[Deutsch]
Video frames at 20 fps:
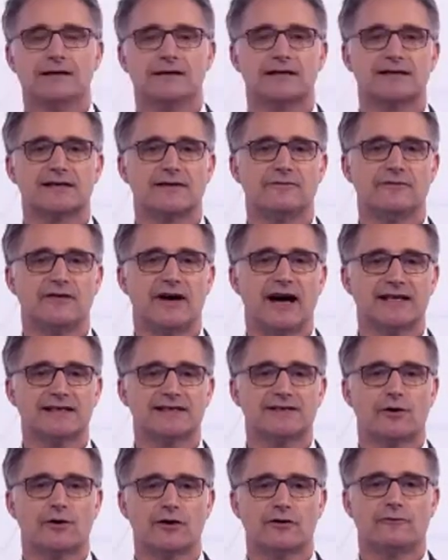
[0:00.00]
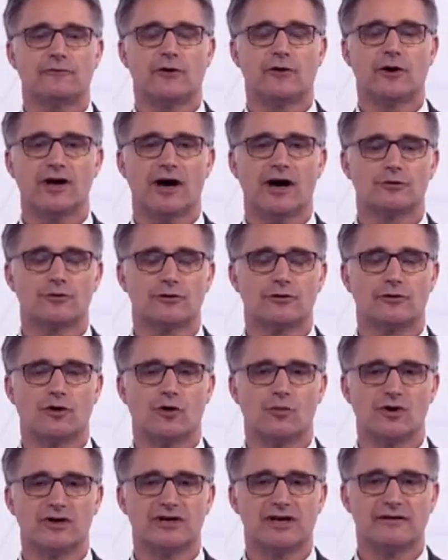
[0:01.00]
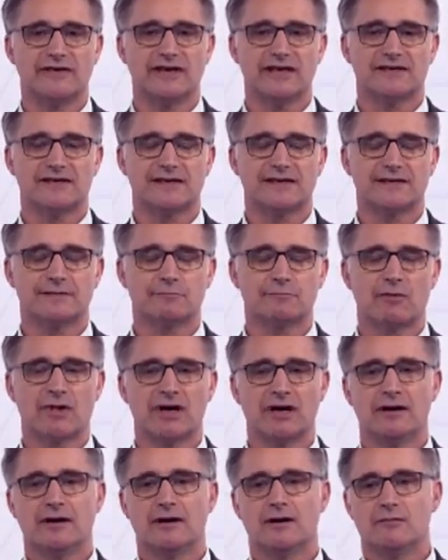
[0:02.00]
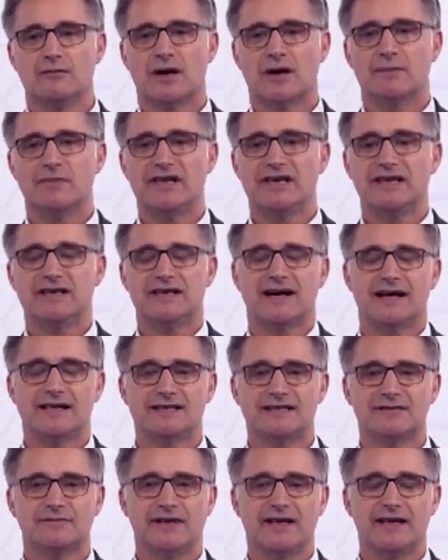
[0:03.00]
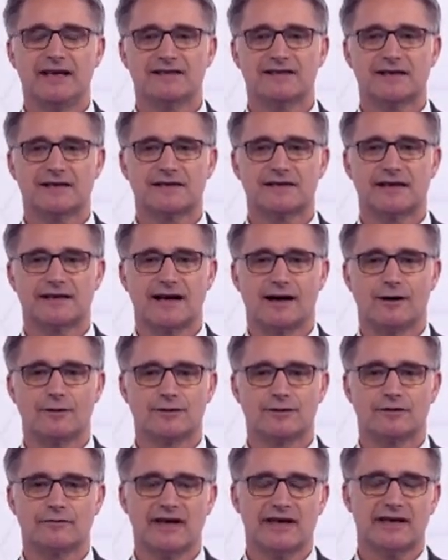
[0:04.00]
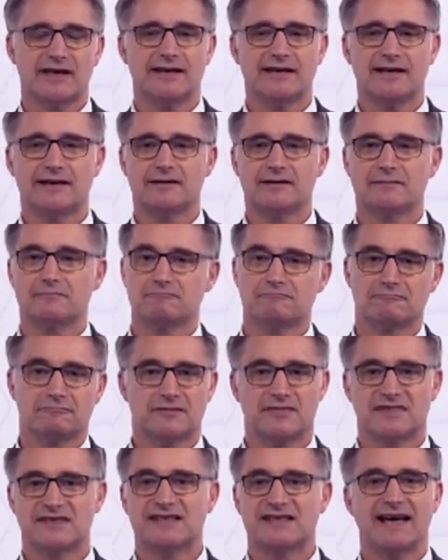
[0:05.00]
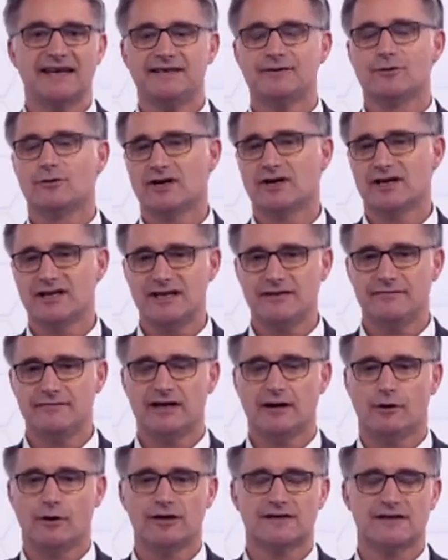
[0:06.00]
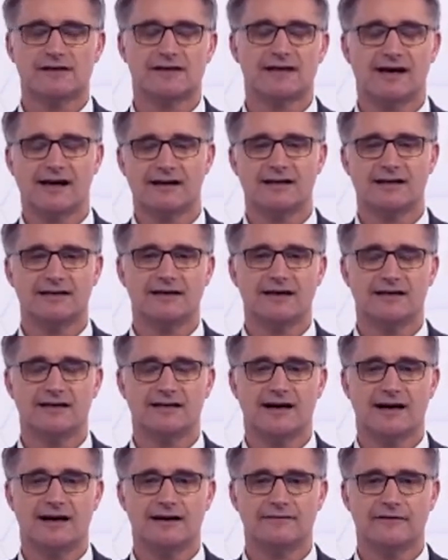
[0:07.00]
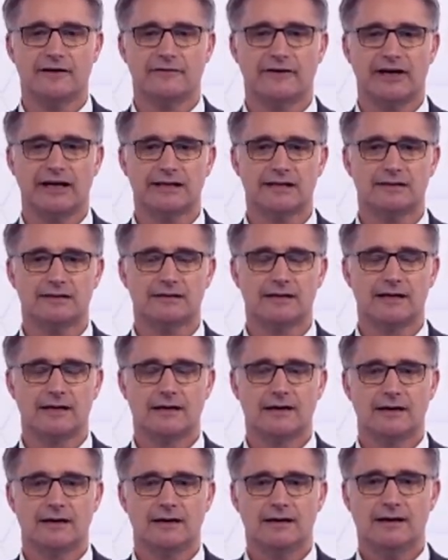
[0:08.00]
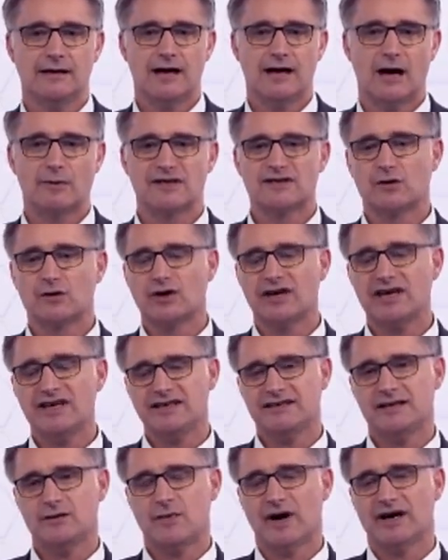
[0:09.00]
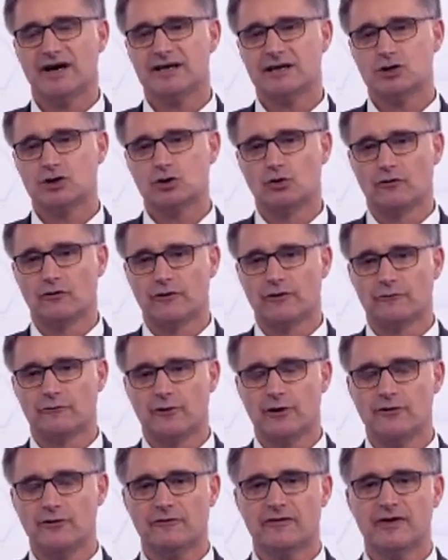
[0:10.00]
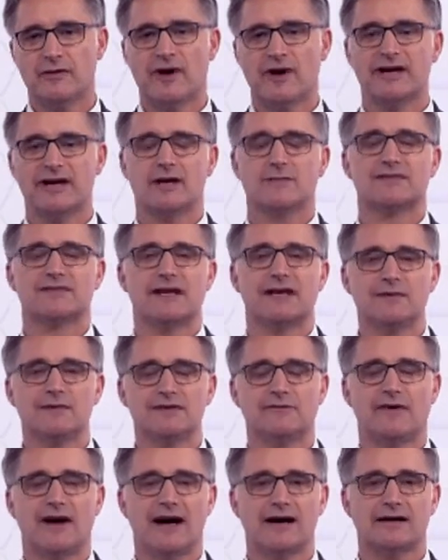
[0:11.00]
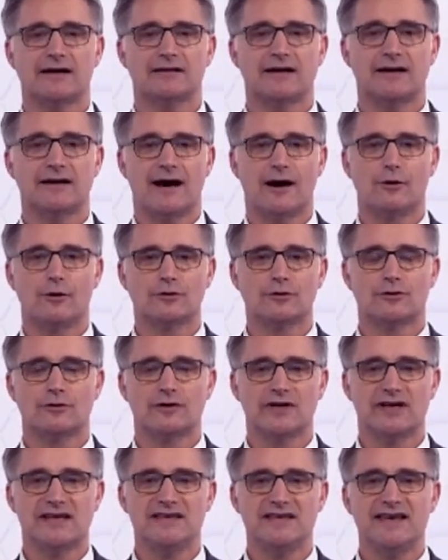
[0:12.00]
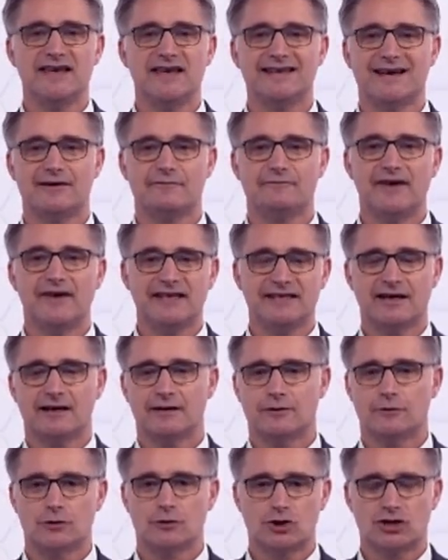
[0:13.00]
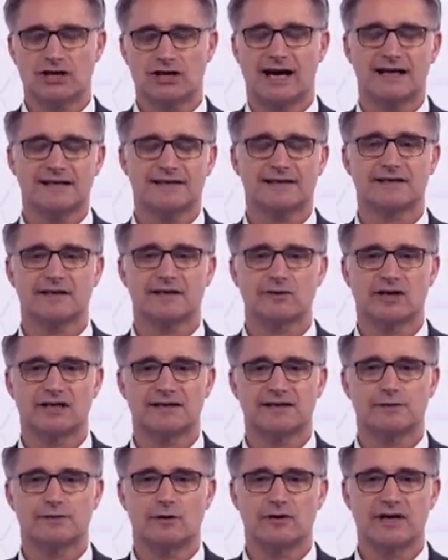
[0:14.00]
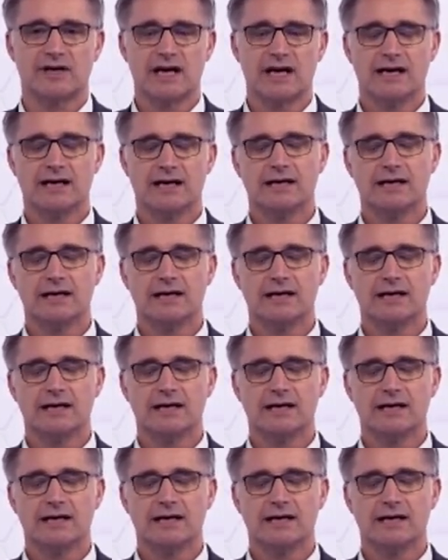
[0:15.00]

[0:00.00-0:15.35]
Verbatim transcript: dass ein Fahrzeug voll autonom unterwegs ist. Beim digitalen Zwilling ist das genauso. Wir kennen Zeichnungen, die wir heutzutage digital verwalten. Aber so richtig bei der Stufe 5, wie bei dem selbstfahrenden Auto in jeder Wetter- und Straßensituation,